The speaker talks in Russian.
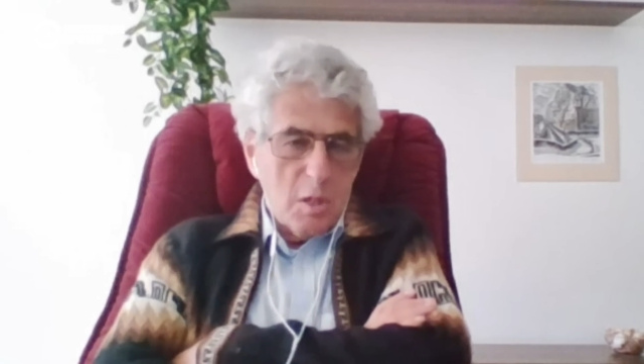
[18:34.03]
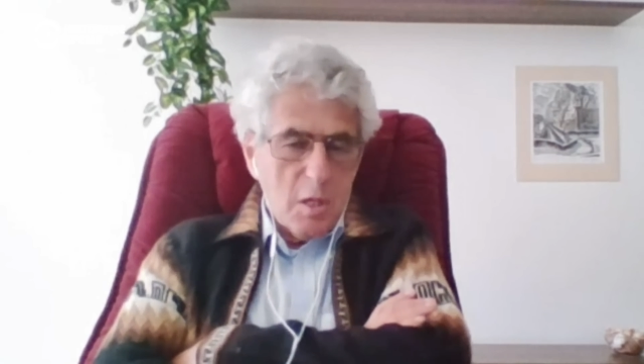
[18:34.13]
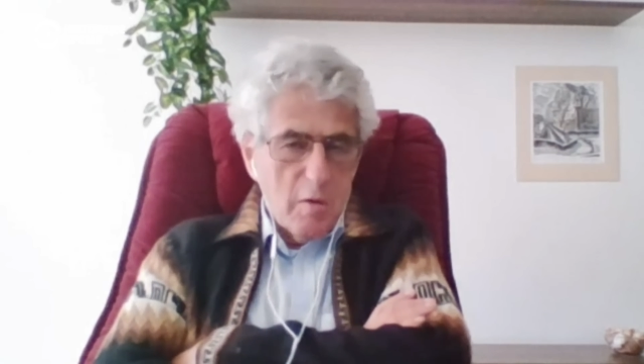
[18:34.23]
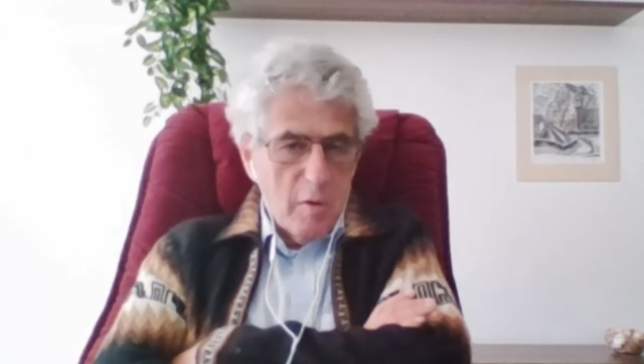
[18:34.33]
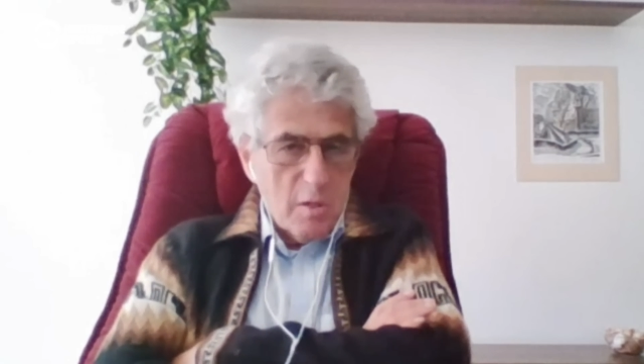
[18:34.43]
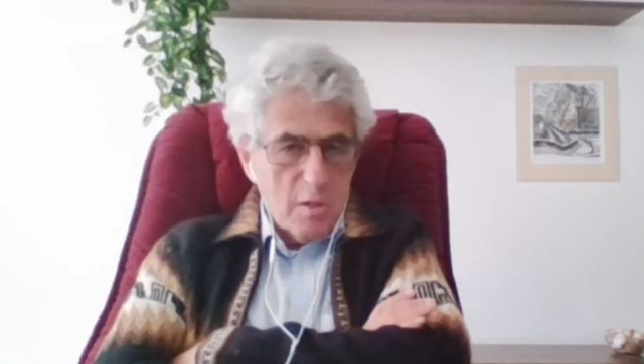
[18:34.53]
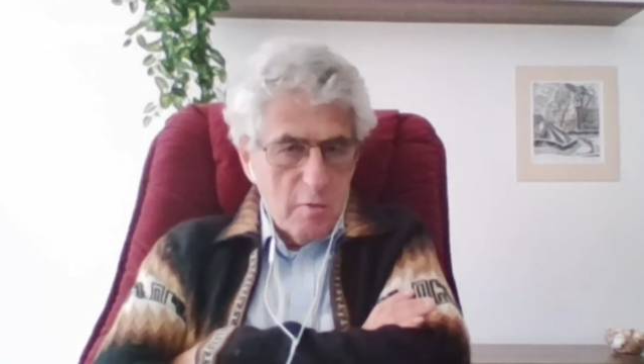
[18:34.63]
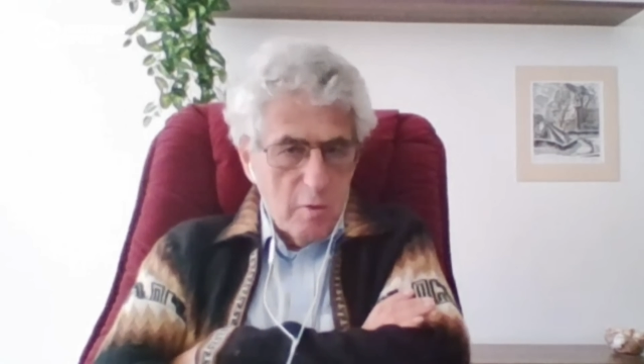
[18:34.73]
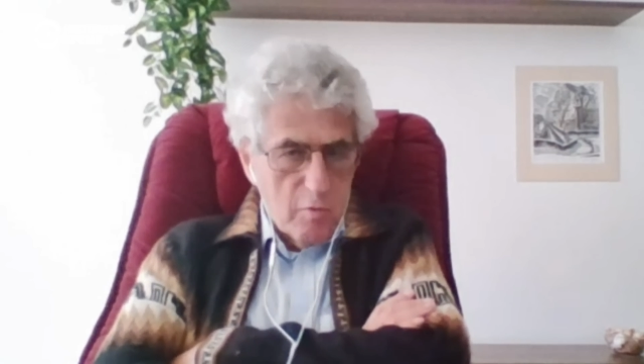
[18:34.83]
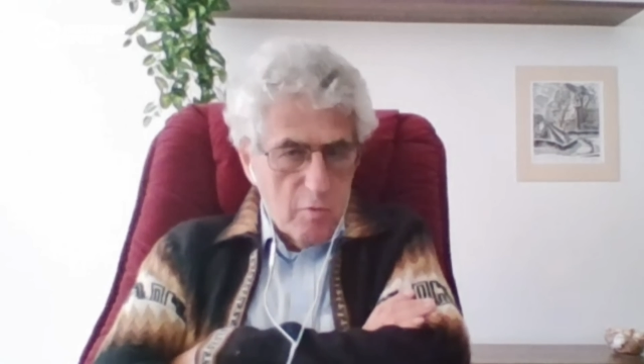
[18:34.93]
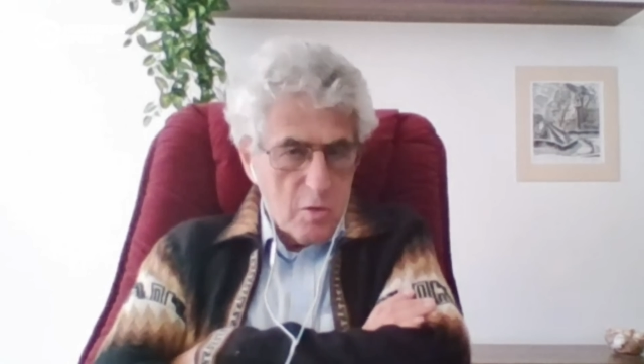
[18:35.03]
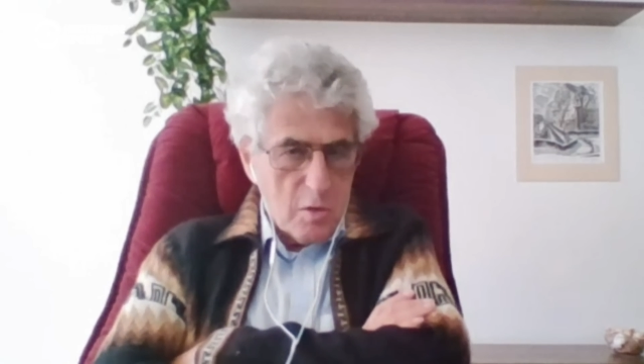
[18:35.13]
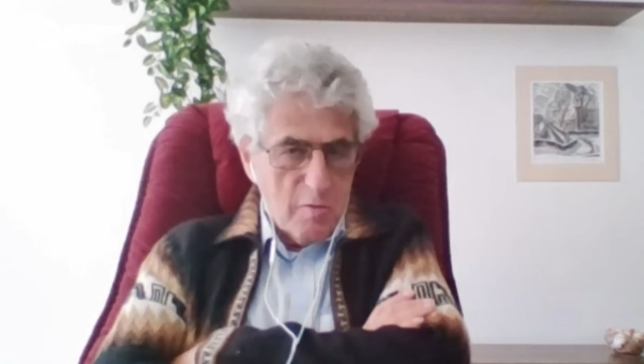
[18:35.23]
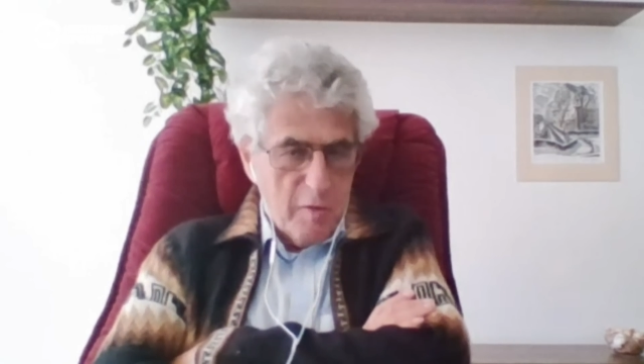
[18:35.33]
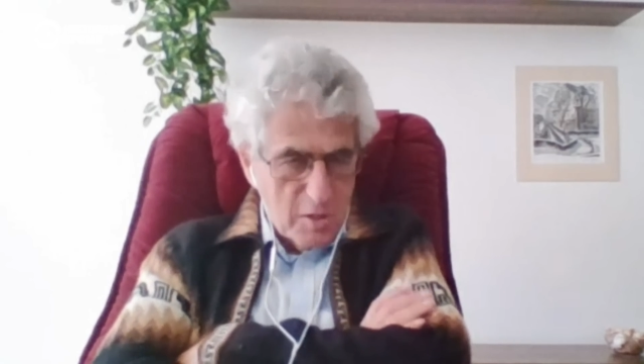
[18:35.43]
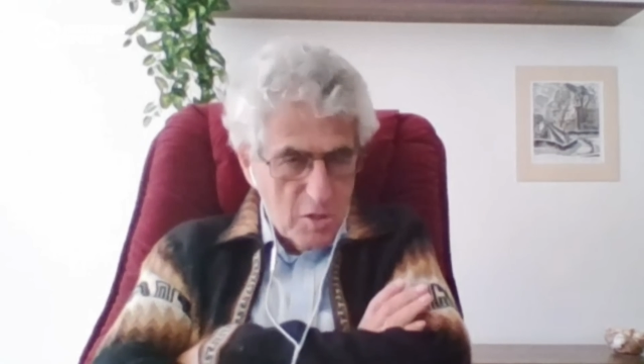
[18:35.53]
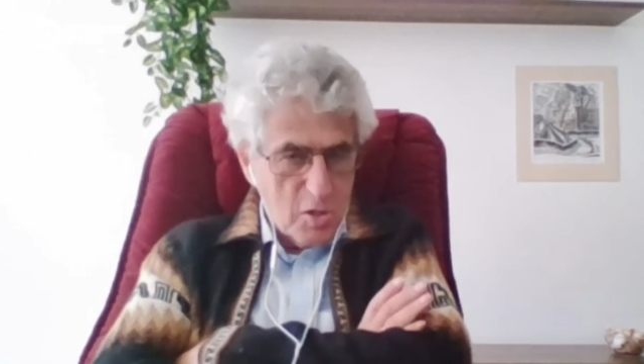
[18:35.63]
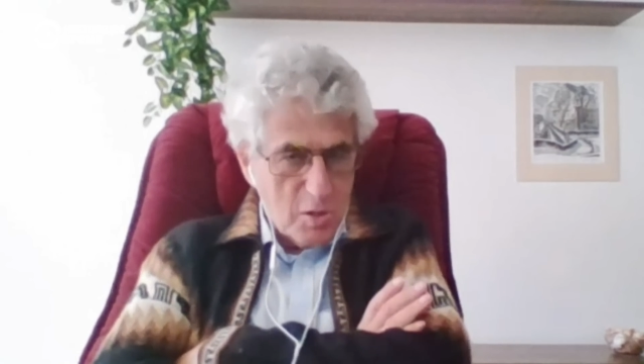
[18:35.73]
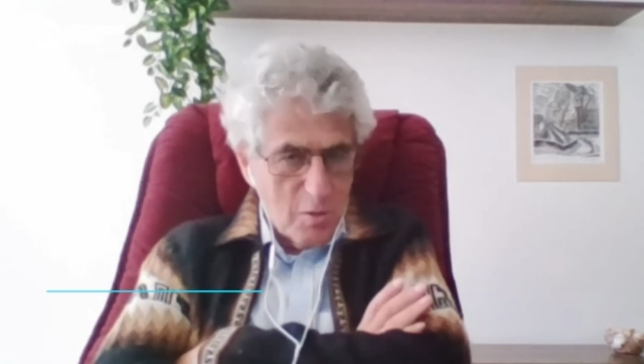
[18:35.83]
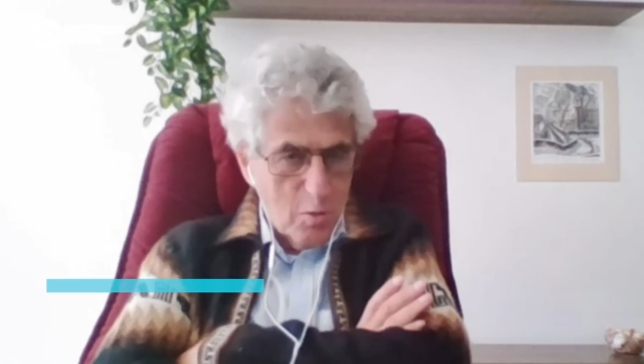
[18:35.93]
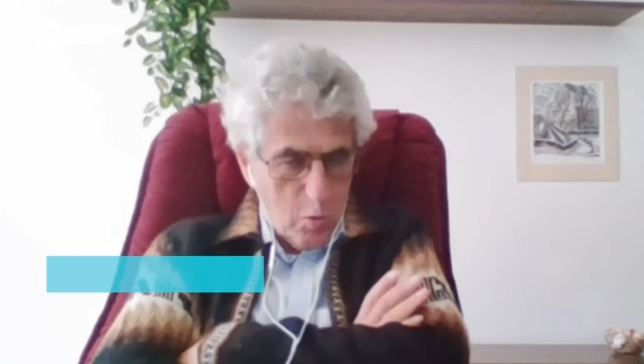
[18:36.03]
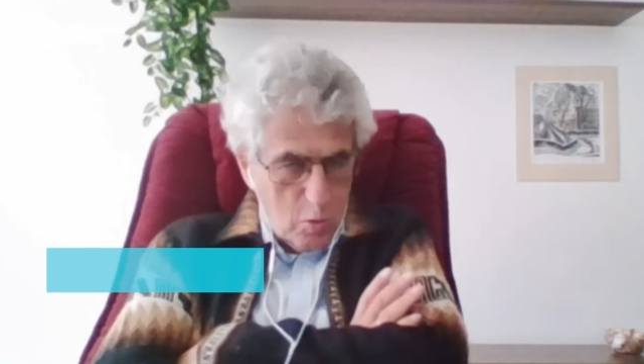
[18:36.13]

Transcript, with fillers: скрывать свой возраст фактически.